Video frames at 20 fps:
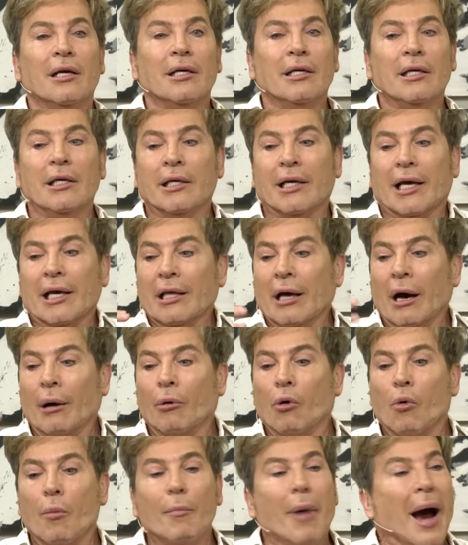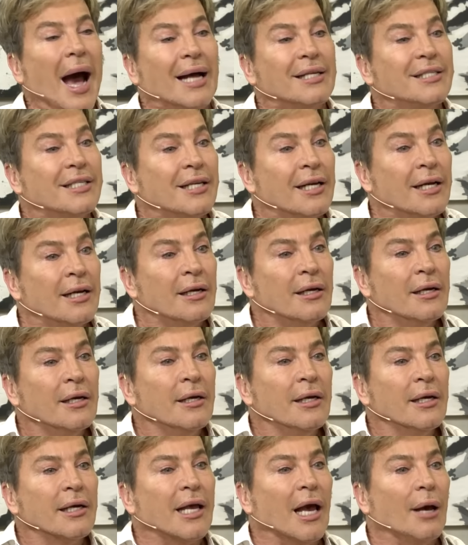Y quedaba un bache
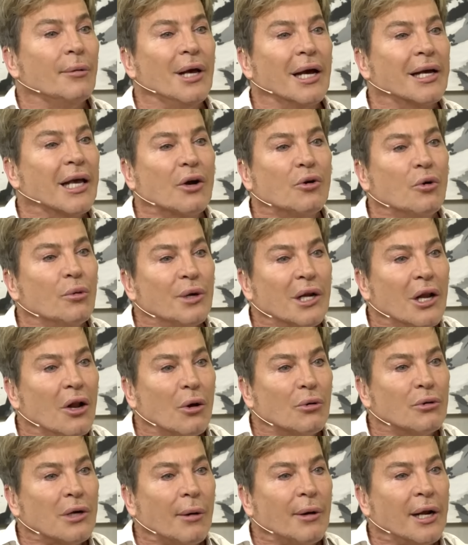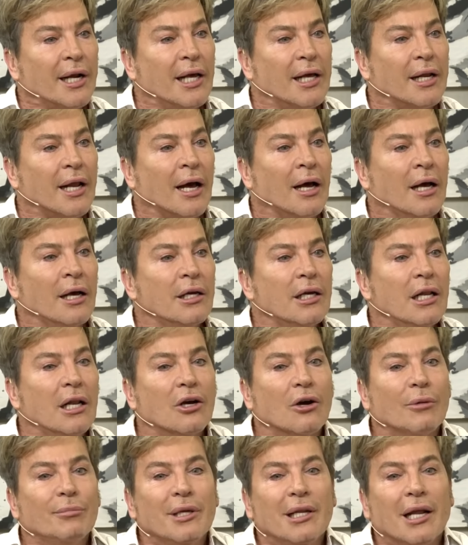que había que cubrirlo de alguna manera. Y le
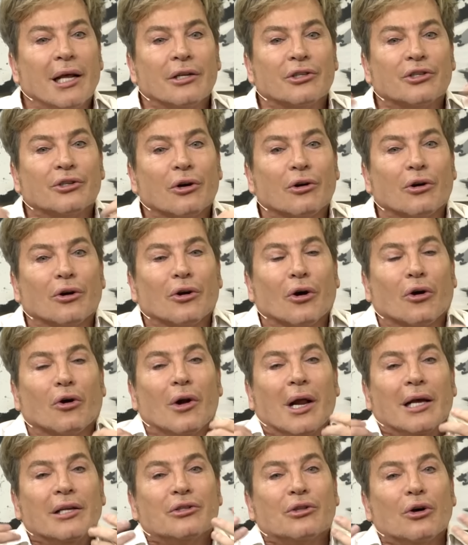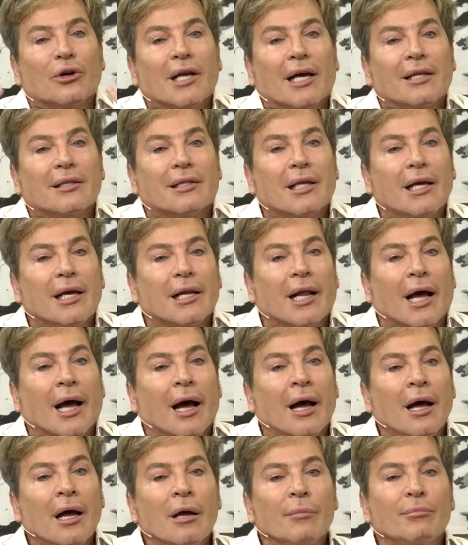digo, miren, yo conozco la historia entera.